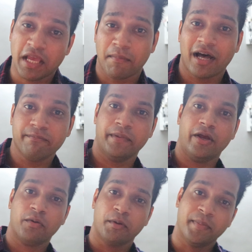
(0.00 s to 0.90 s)
उसके बाद मैं
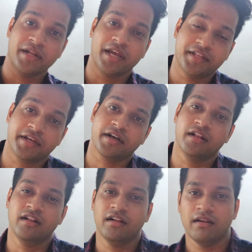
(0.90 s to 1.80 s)
और बिपिन गए थे
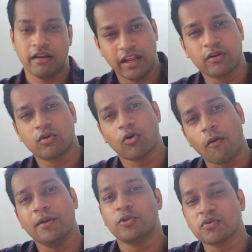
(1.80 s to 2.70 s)
कल एक
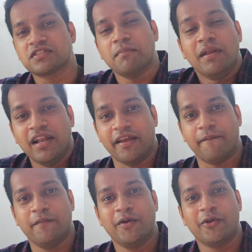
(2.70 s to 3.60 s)
कॉमन दोस्त से मिलने
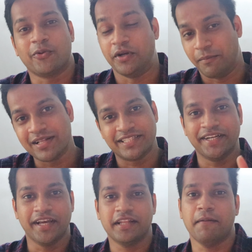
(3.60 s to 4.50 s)
तो डबल
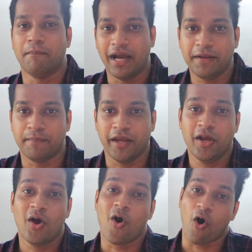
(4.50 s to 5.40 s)
सीट गए थे बाइक पे
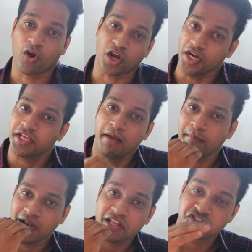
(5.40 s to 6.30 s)
और कट गया
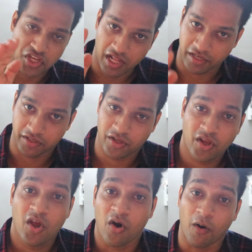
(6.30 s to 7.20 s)
मेरा चलान
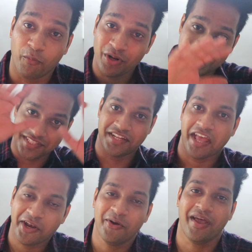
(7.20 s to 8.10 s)
और पूरा
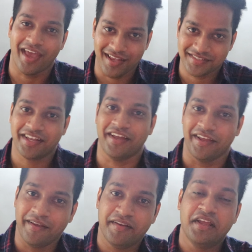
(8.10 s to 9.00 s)
सीनारी ऐसा
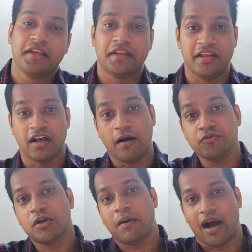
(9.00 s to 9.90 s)
है कि
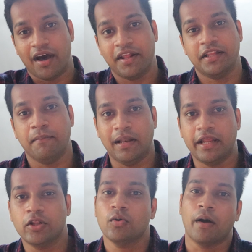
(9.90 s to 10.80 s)
हम जब आ रहे थे मिल
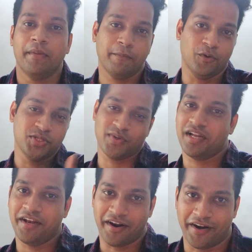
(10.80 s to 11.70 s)
गए तो हमें पुलिस
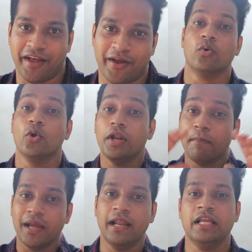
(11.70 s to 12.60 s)
वाले ने आ रहा है उन्होंने
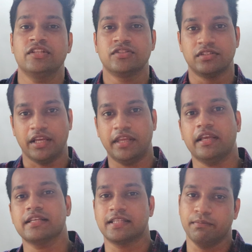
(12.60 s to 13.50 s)
पहले चेक किया
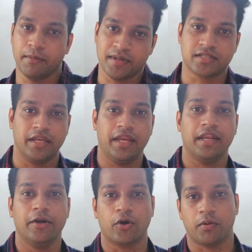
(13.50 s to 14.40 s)
कि सब मेरे पास है
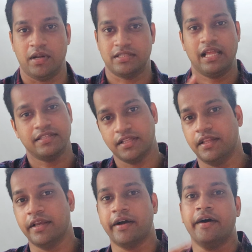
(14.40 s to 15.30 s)
कि नहीं डॉक्यूमेंट्स लाइसेंस
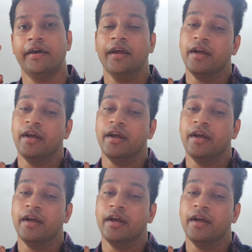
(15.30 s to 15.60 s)
देखा